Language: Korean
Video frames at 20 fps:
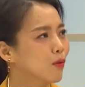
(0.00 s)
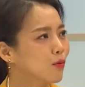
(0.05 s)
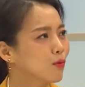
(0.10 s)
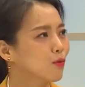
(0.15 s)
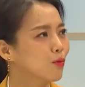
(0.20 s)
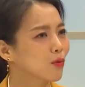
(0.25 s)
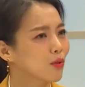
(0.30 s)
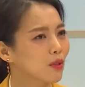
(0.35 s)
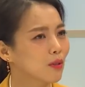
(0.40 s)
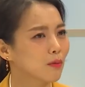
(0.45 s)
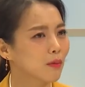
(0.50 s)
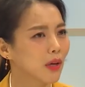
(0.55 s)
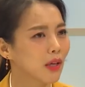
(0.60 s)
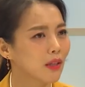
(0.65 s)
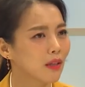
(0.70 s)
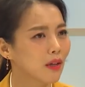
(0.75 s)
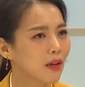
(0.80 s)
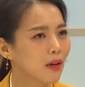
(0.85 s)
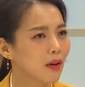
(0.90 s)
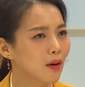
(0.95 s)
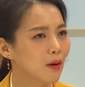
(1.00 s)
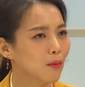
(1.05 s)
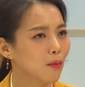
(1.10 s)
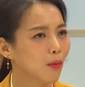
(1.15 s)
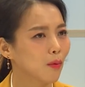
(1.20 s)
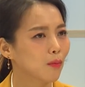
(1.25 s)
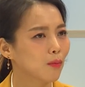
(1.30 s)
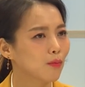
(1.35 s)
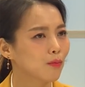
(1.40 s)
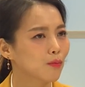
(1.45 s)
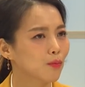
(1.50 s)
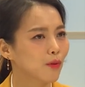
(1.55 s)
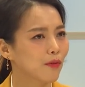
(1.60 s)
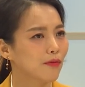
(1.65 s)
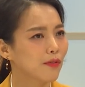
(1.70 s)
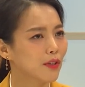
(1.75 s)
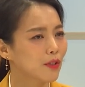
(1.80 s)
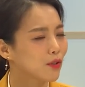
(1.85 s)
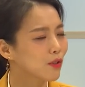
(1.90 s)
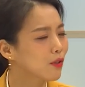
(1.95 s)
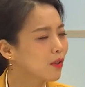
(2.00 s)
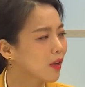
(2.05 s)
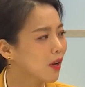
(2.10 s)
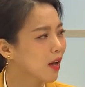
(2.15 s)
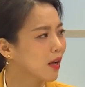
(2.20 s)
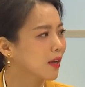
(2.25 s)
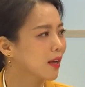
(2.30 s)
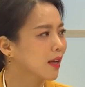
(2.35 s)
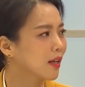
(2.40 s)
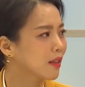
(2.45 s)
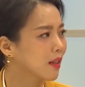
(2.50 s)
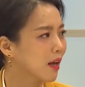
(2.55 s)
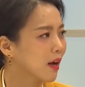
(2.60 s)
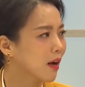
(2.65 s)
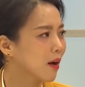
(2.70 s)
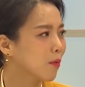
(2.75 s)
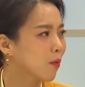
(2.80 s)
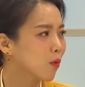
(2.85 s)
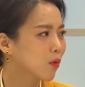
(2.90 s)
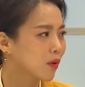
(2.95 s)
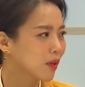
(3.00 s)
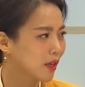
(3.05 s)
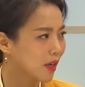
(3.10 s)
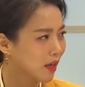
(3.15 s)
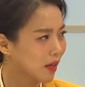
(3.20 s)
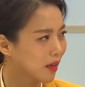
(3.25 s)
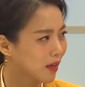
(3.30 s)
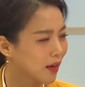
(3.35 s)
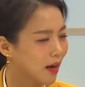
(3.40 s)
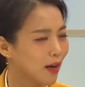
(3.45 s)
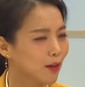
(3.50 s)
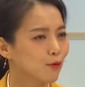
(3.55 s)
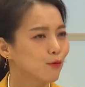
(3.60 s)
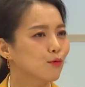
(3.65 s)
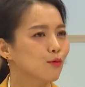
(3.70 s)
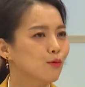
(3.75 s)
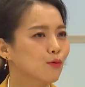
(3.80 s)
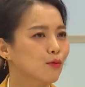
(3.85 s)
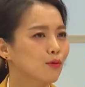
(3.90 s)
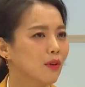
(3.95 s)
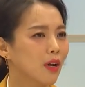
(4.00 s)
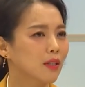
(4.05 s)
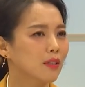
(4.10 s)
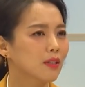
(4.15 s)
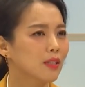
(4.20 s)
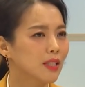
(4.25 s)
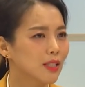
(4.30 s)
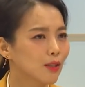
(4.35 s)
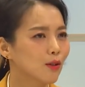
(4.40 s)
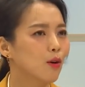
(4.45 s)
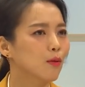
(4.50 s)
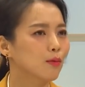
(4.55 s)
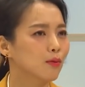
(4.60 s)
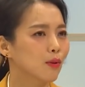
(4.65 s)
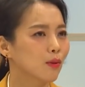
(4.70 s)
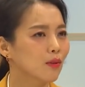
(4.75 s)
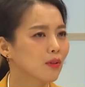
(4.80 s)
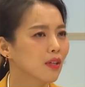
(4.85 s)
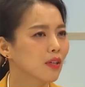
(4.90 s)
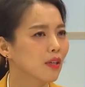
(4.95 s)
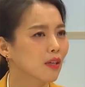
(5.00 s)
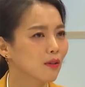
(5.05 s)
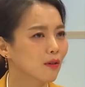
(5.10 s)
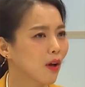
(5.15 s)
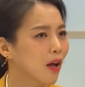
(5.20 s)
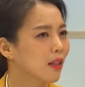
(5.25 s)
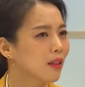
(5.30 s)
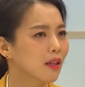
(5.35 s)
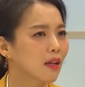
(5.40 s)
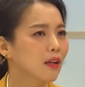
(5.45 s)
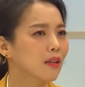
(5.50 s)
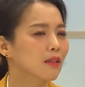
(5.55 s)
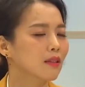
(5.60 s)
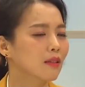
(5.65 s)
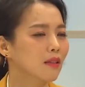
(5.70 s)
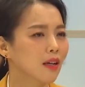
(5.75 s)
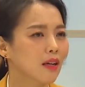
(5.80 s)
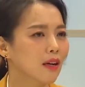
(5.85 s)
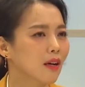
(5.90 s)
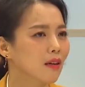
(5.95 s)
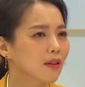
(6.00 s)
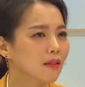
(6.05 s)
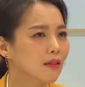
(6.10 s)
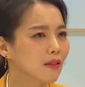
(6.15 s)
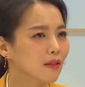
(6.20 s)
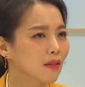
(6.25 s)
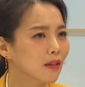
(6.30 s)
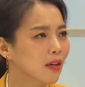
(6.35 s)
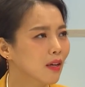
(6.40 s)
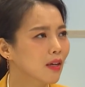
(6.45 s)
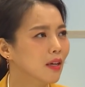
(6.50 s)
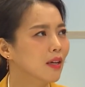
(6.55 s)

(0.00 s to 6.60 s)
건 좋지만 뭐 프로페셔널하게 내가 뭐 이렇게 가수라는 직업을 선택해서 한다는 생각은